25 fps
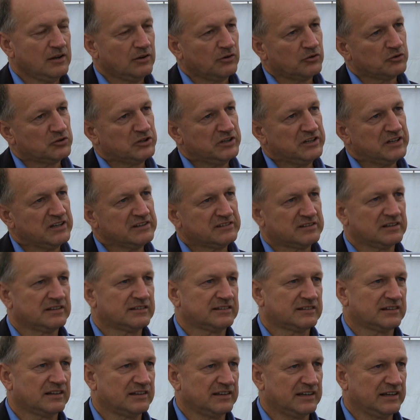Und hier ist
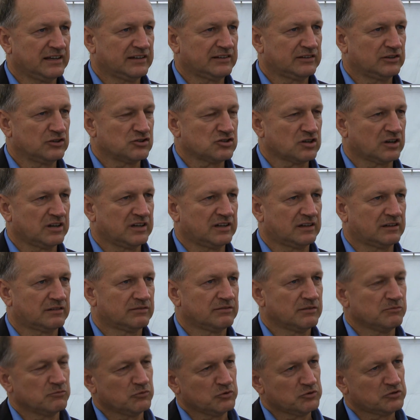jetzt der nächste Schritt.
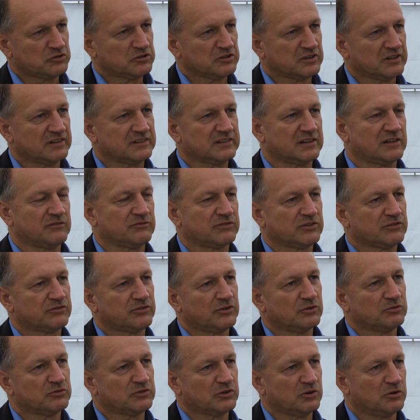Wir müssen ganz einfach
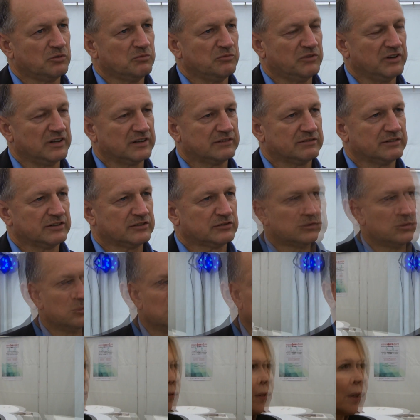für unsere Umwelt was
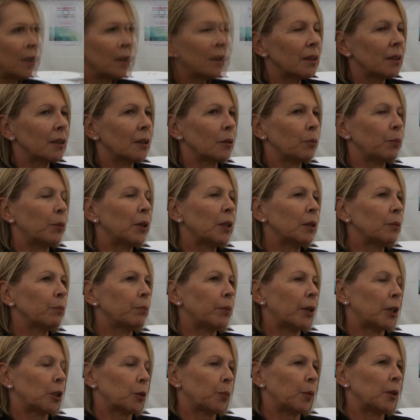tun. Wir bieten
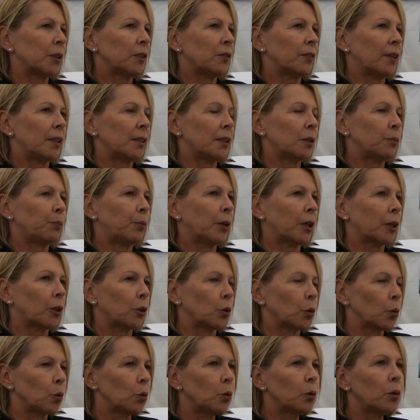beispielsweise bei
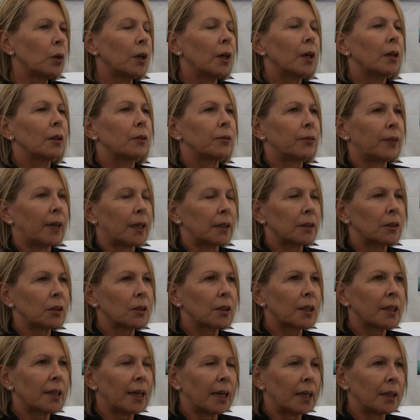Renault
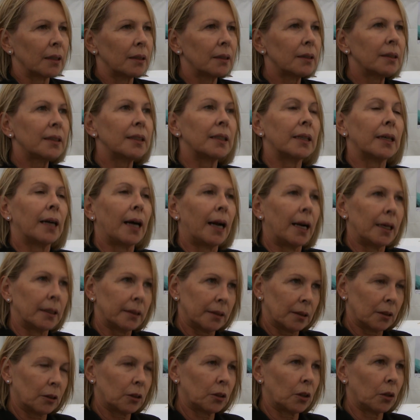Fahrzeuge an, die
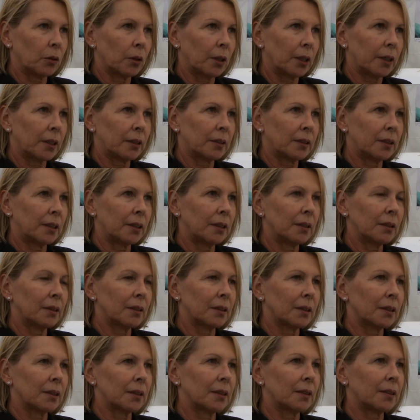alltagstauglich sind.
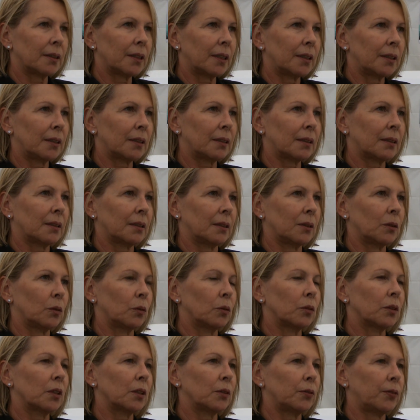Das heißt,
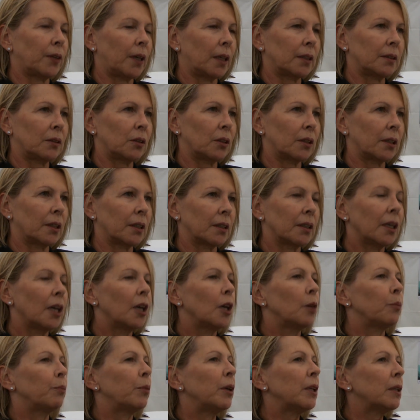unsere Fahrzeuge
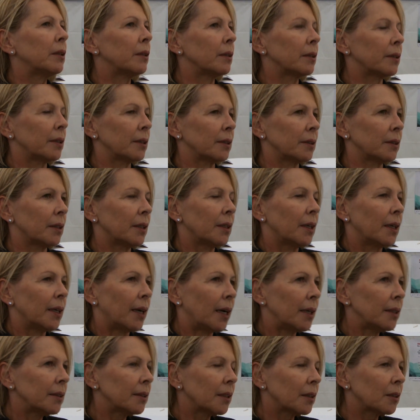bieten den
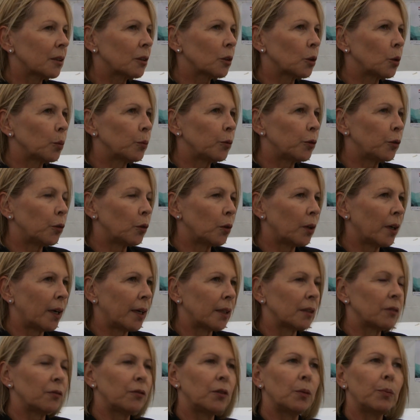Alltagskomfort
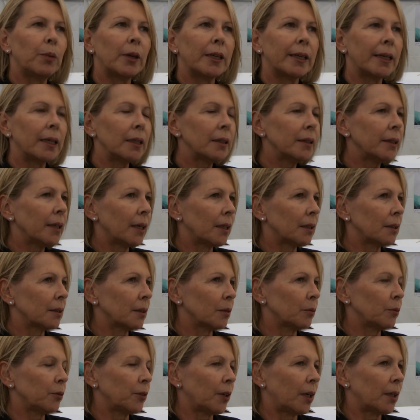an, wie bei jedem
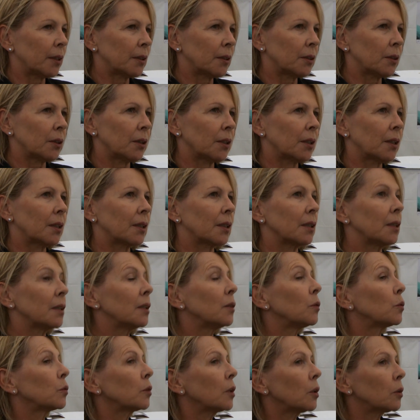anderen Fahrzeug
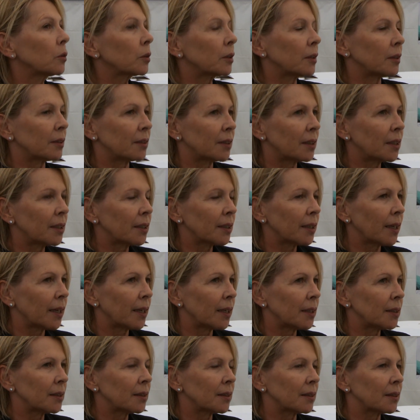und auch die
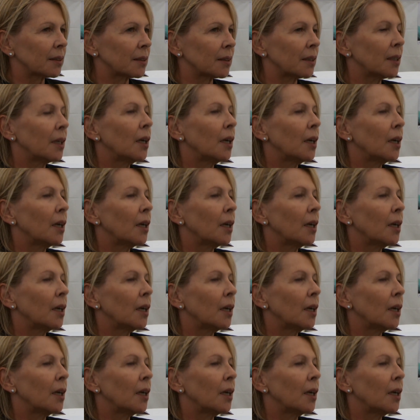Sicherheit.